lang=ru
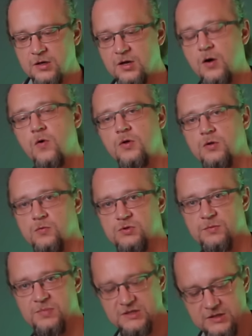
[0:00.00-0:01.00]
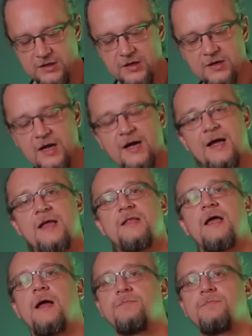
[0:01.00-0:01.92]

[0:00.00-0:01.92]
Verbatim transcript: какой-то утеплитель, какая-то